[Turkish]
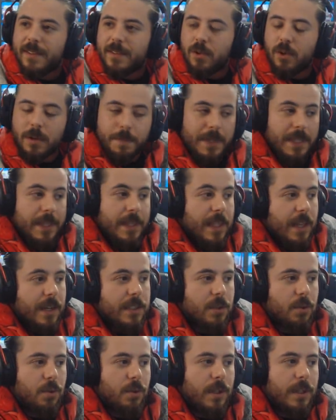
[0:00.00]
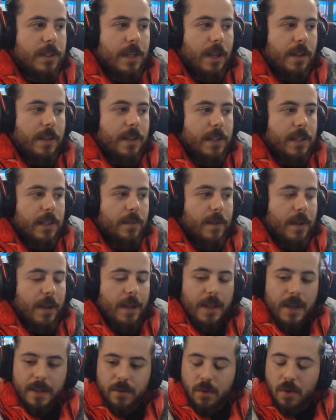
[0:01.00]
Çok binlerce donate geldi ilk defa.
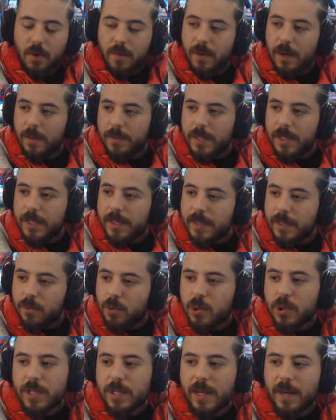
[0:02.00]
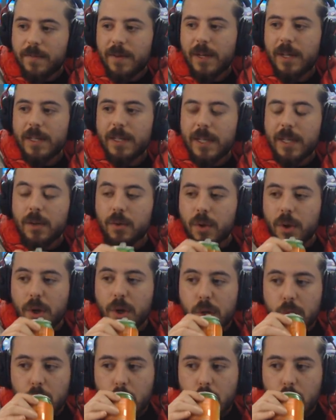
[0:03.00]
Yani normal bir yayında 300 tane falan geliyordu.